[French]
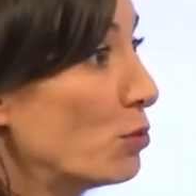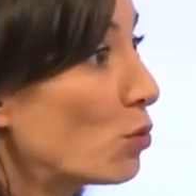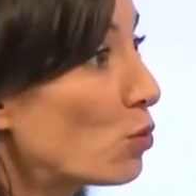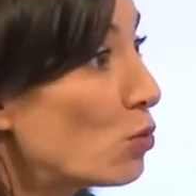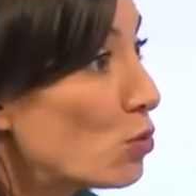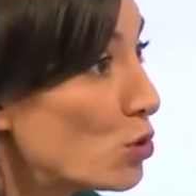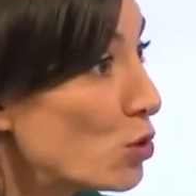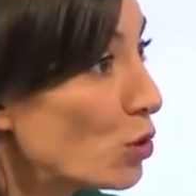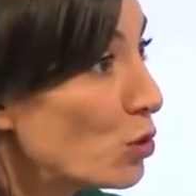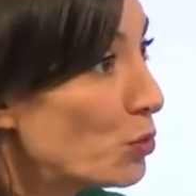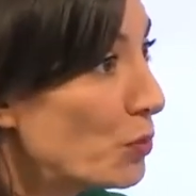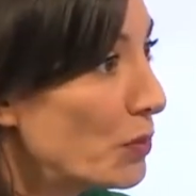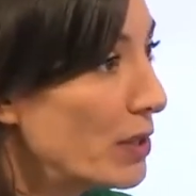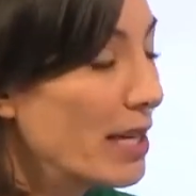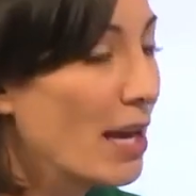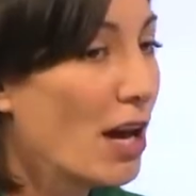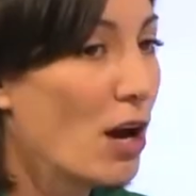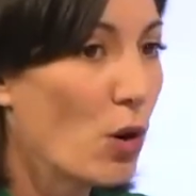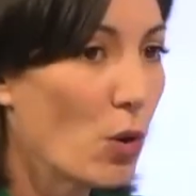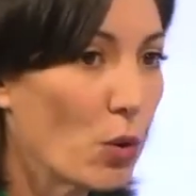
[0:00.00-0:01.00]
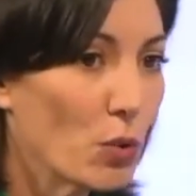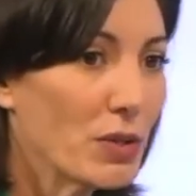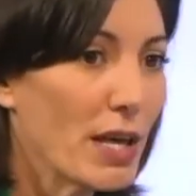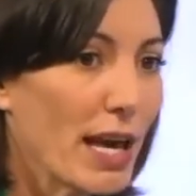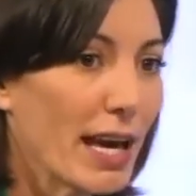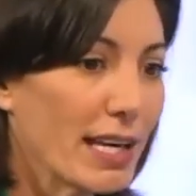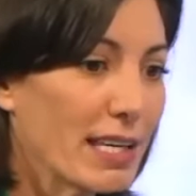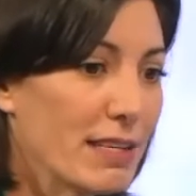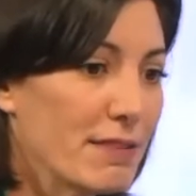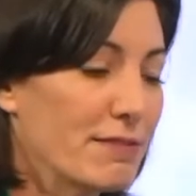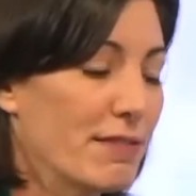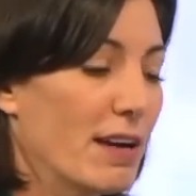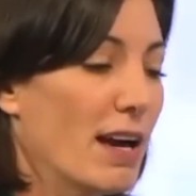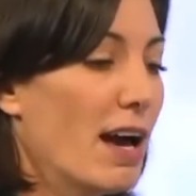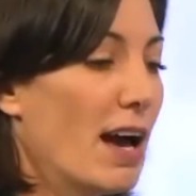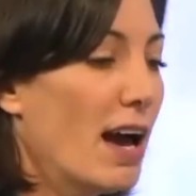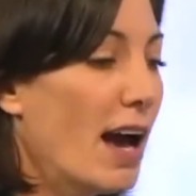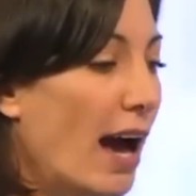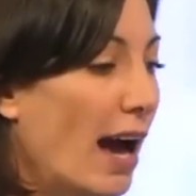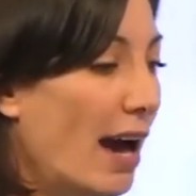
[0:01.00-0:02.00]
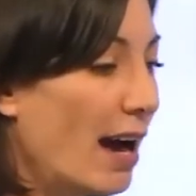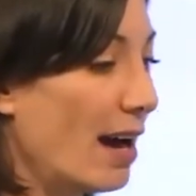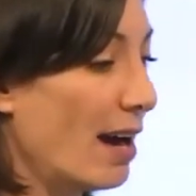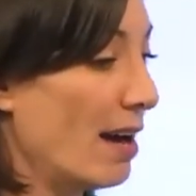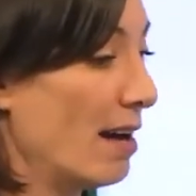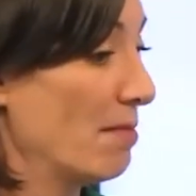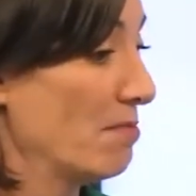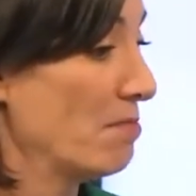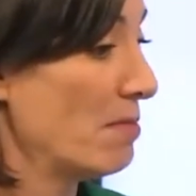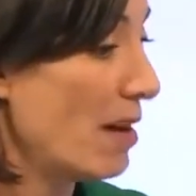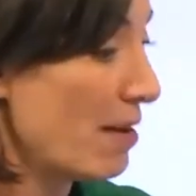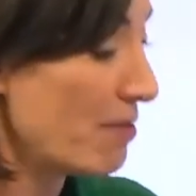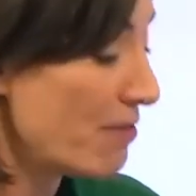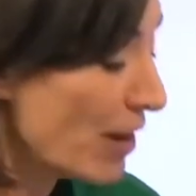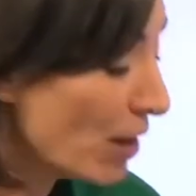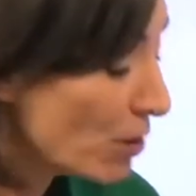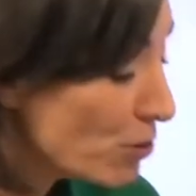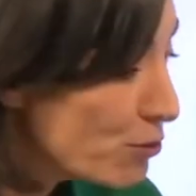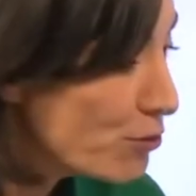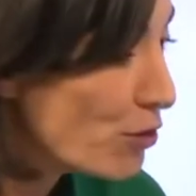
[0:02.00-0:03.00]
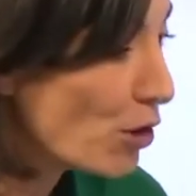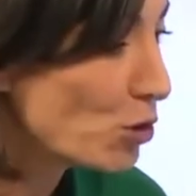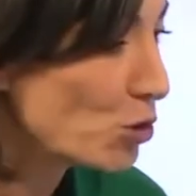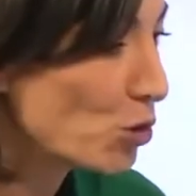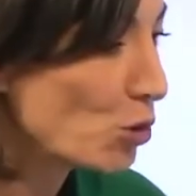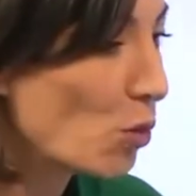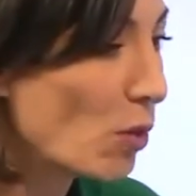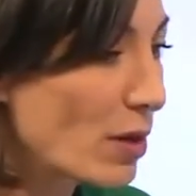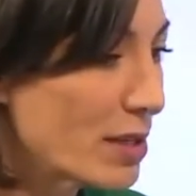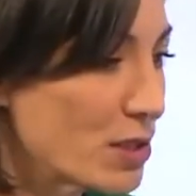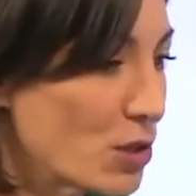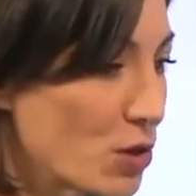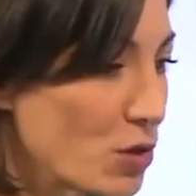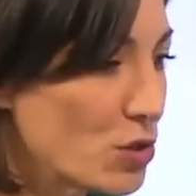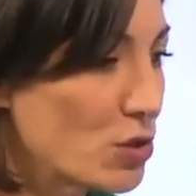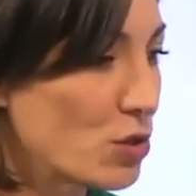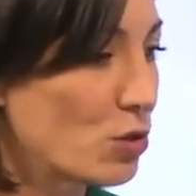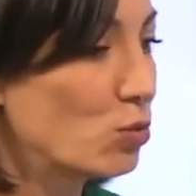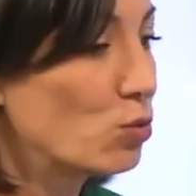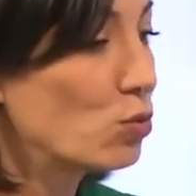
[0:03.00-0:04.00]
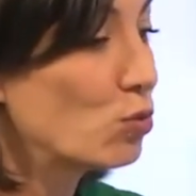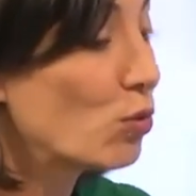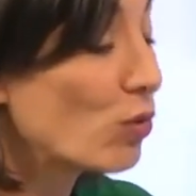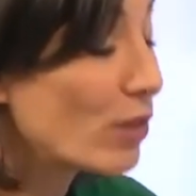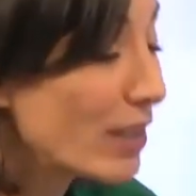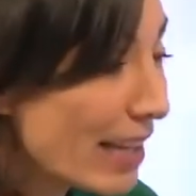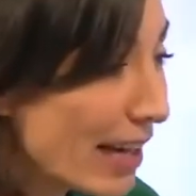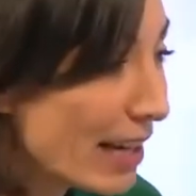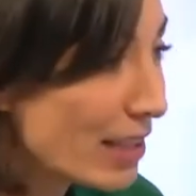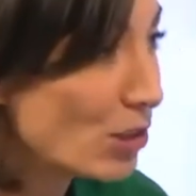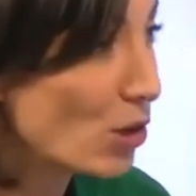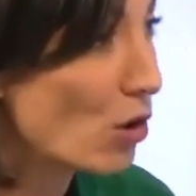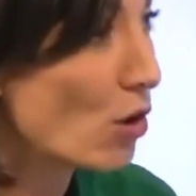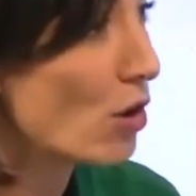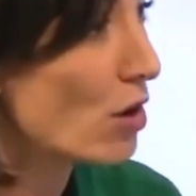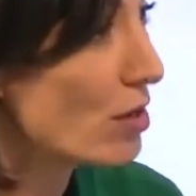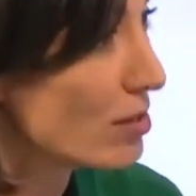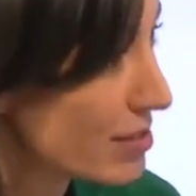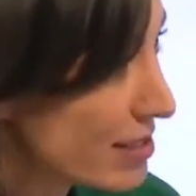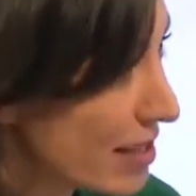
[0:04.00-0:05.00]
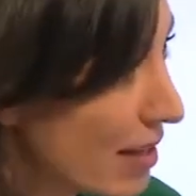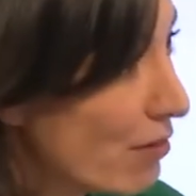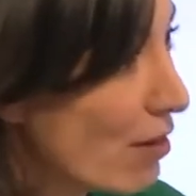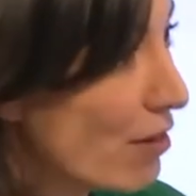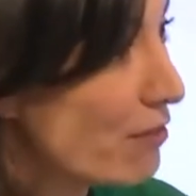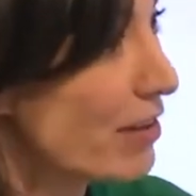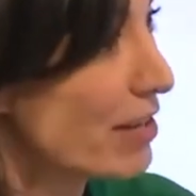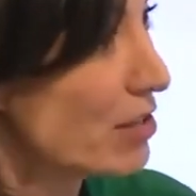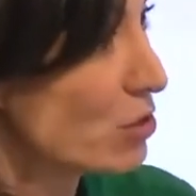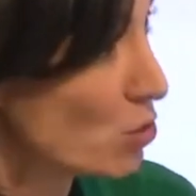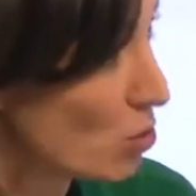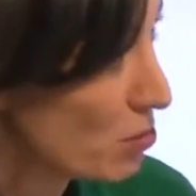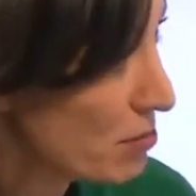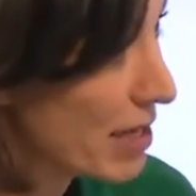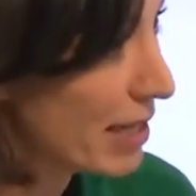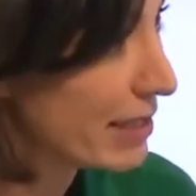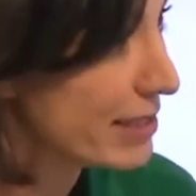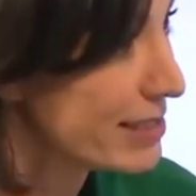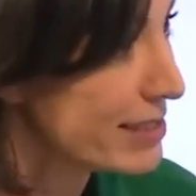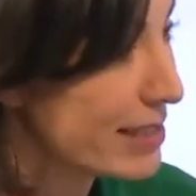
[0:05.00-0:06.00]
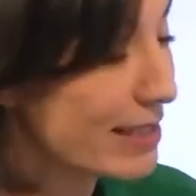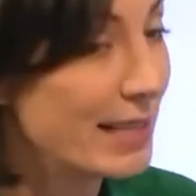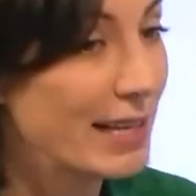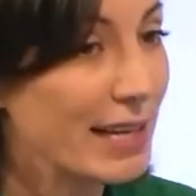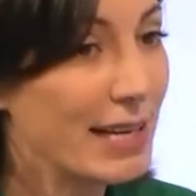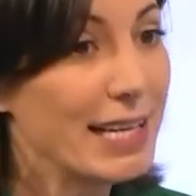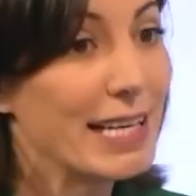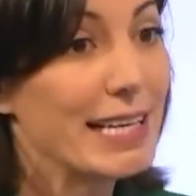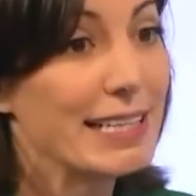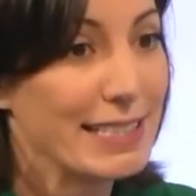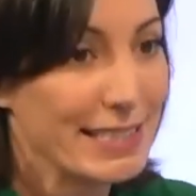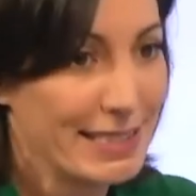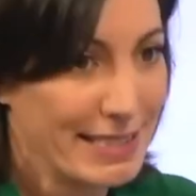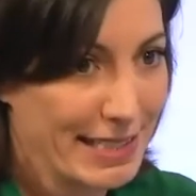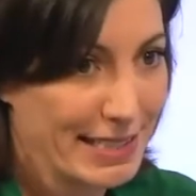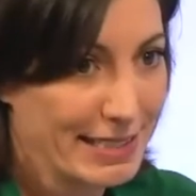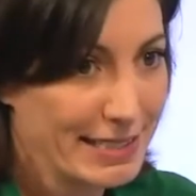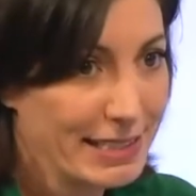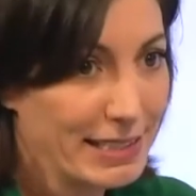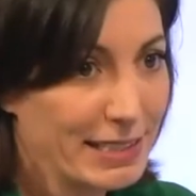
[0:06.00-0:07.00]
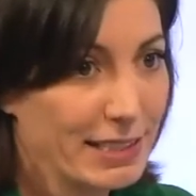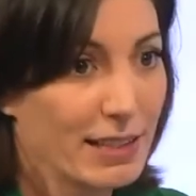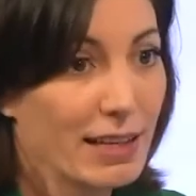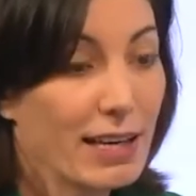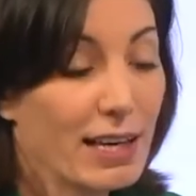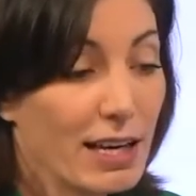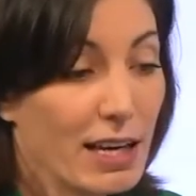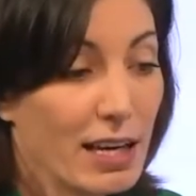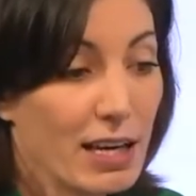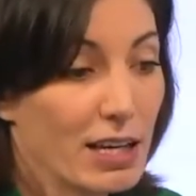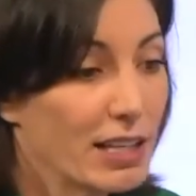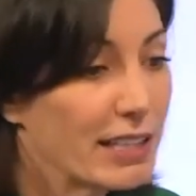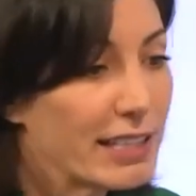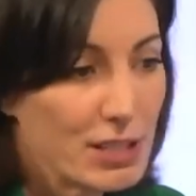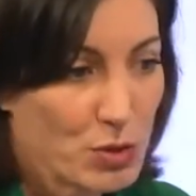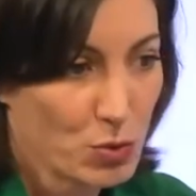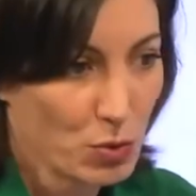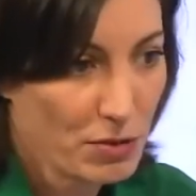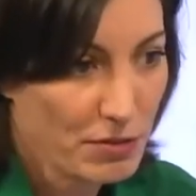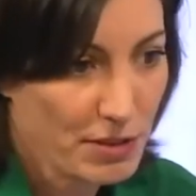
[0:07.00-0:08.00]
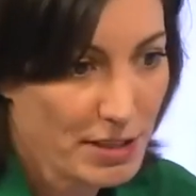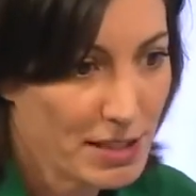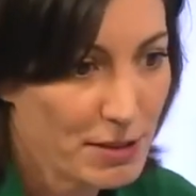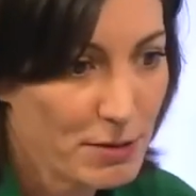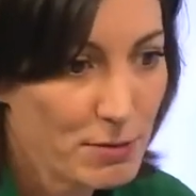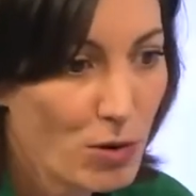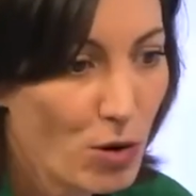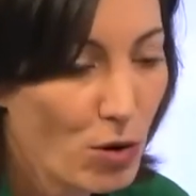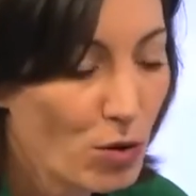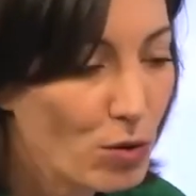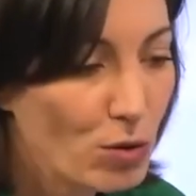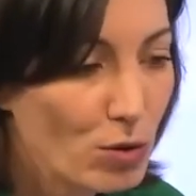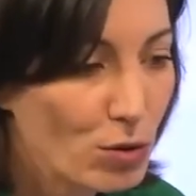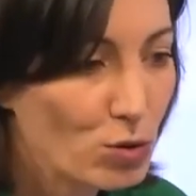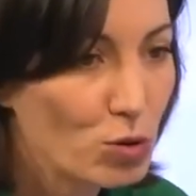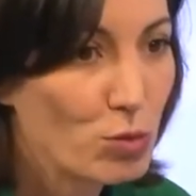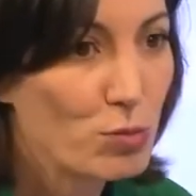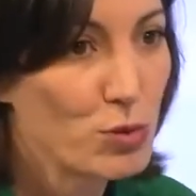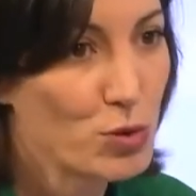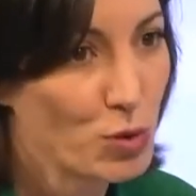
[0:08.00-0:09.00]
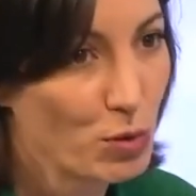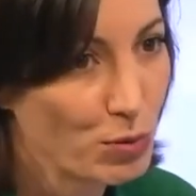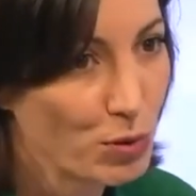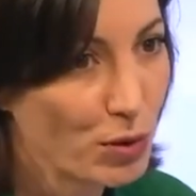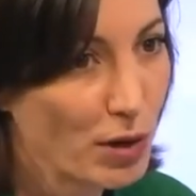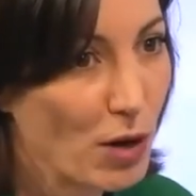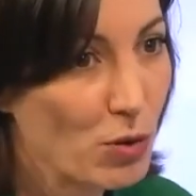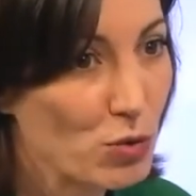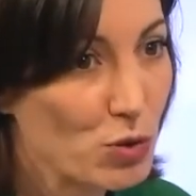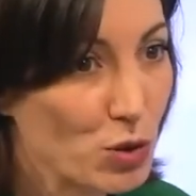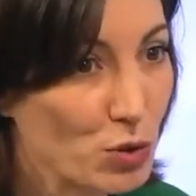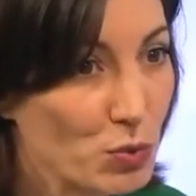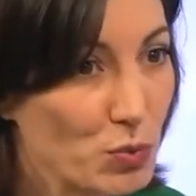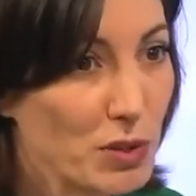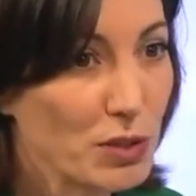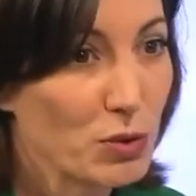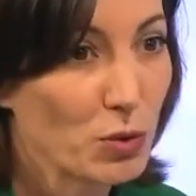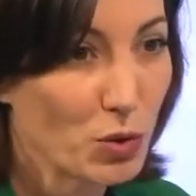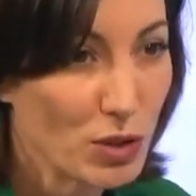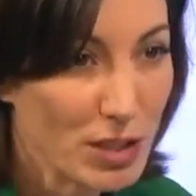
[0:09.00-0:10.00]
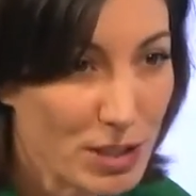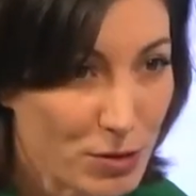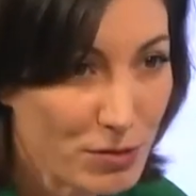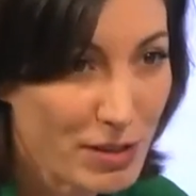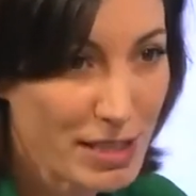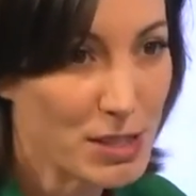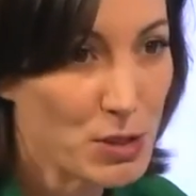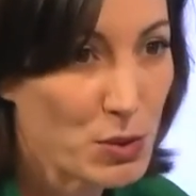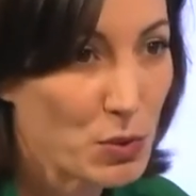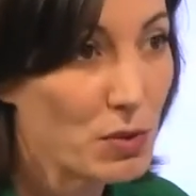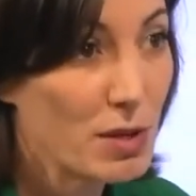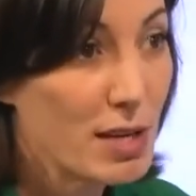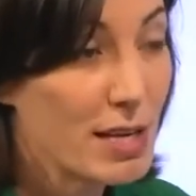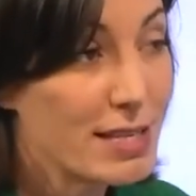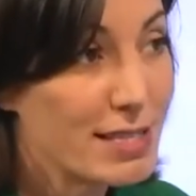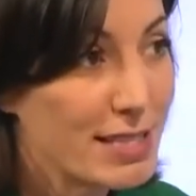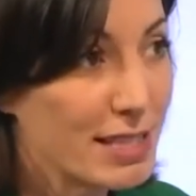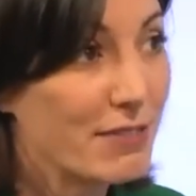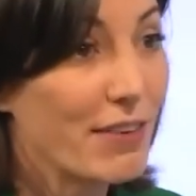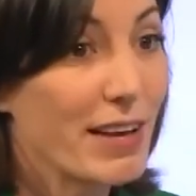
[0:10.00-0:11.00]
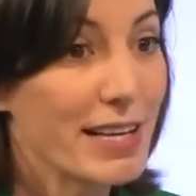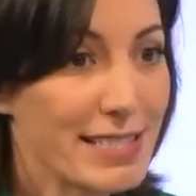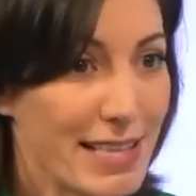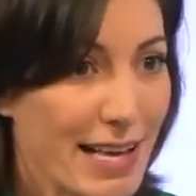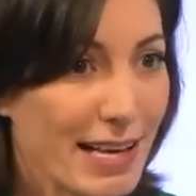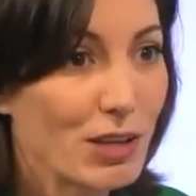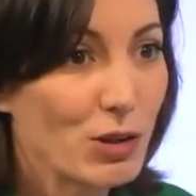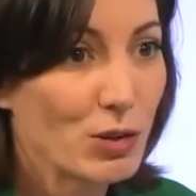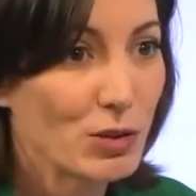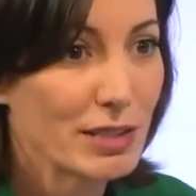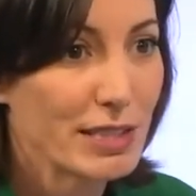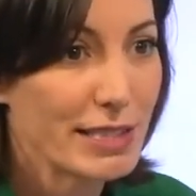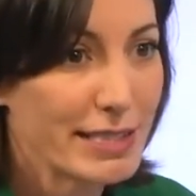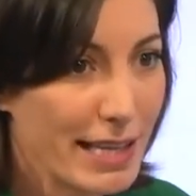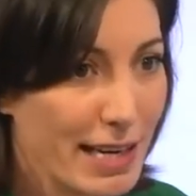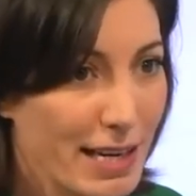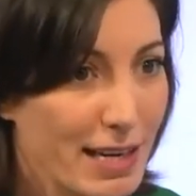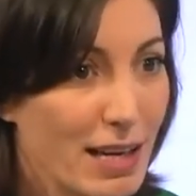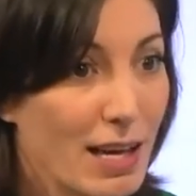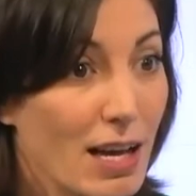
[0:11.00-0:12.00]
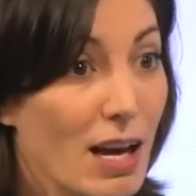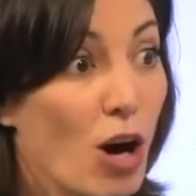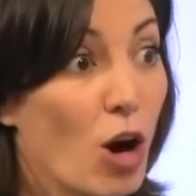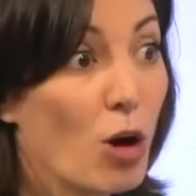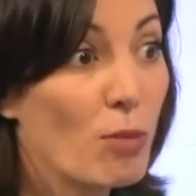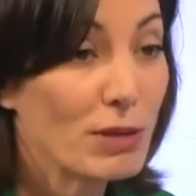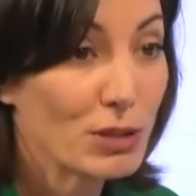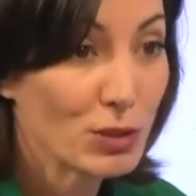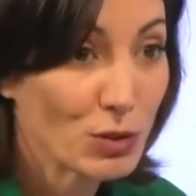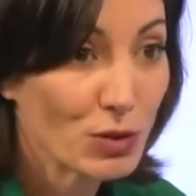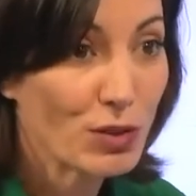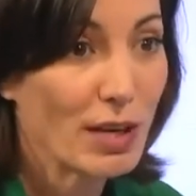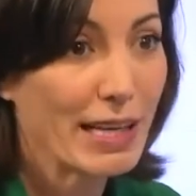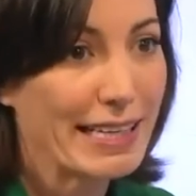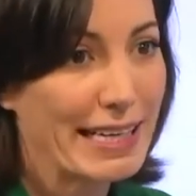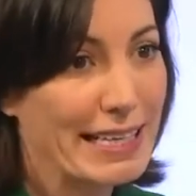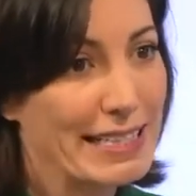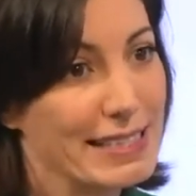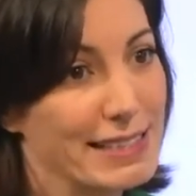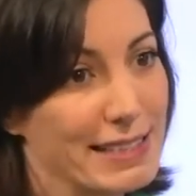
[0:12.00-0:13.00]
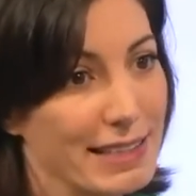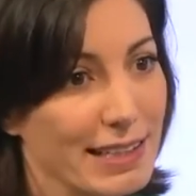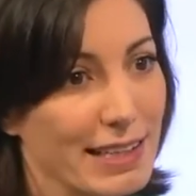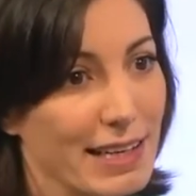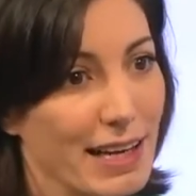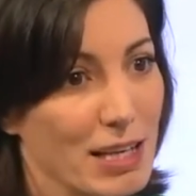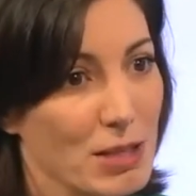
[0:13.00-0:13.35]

Donc aujourd'hui, on arrive à à faire une forte croissance tout en gardant un savoir-faire semi-artisanal et des techniques euh, qui sont effectivement euh, de plus en plus rares aujourd'hui. Donc l'innovation, c'est de faire ça à grande échelle en maintenant la qualité et la